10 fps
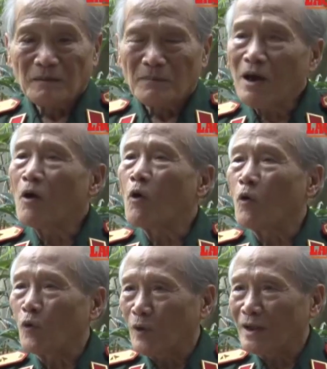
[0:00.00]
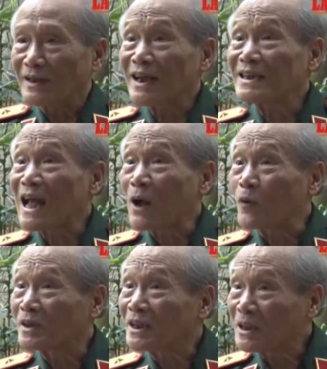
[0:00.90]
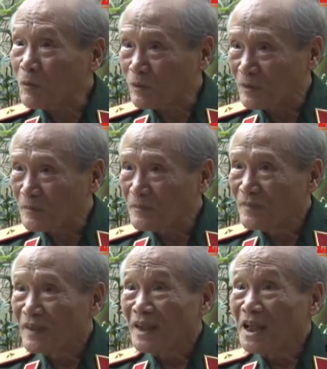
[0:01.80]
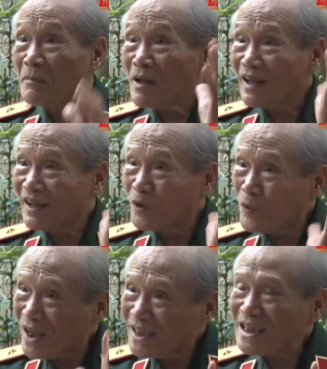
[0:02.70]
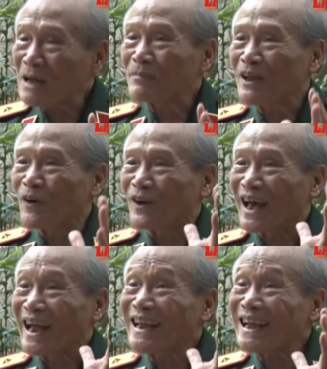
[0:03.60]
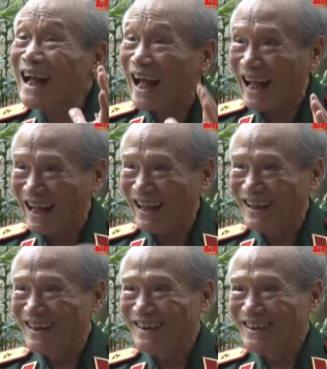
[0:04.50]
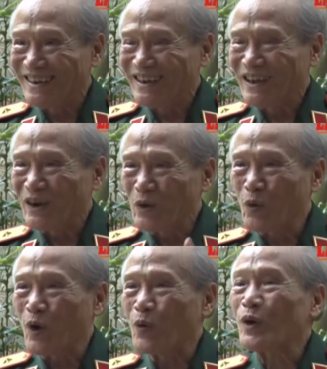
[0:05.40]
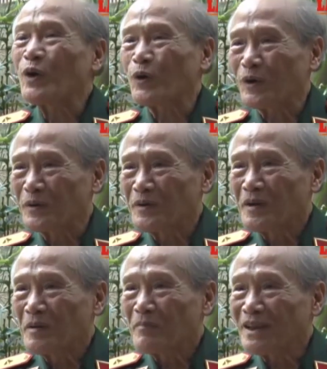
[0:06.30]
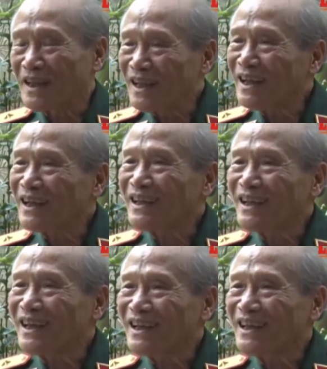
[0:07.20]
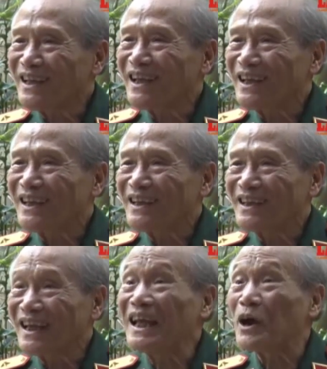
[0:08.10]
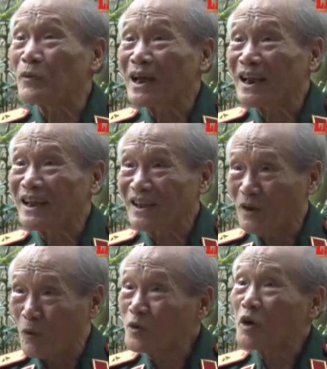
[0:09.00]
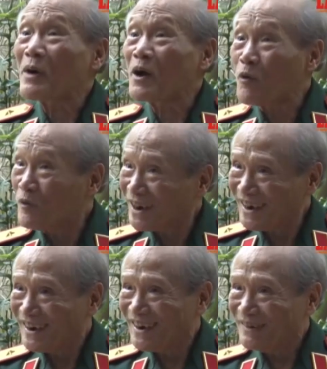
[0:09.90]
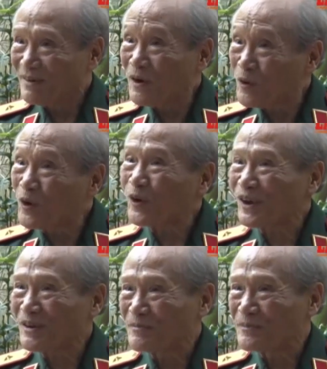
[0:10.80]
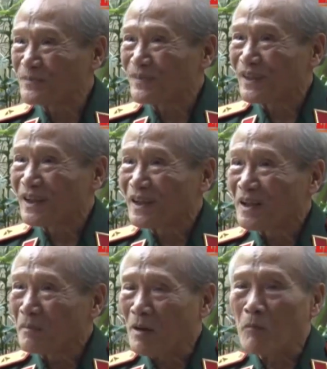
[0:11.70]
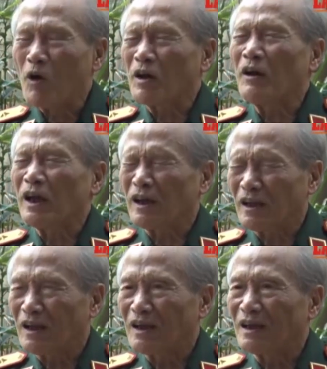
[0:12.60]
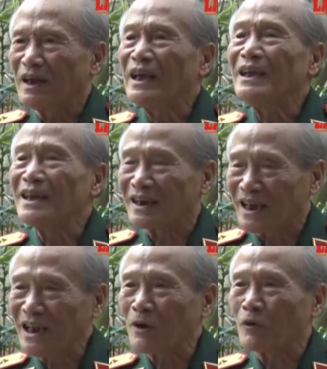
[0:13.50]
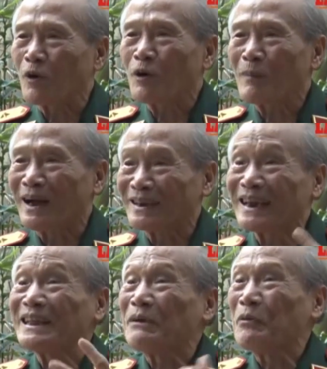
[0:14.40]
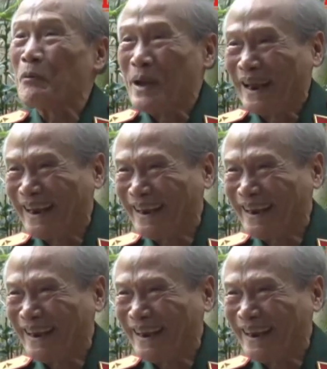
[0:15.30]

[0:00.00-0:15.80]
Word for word: bác hồ là cha già của dân tộc nhưng mà đối với anh giáp thì gọi là anh cả của quân đội mà chính cái cái cái, cái danh hiệu này thì cũng do bác hồ viết bác hồ nói mà mọi người ghi nhận cái điều đó bằng trái tim của mình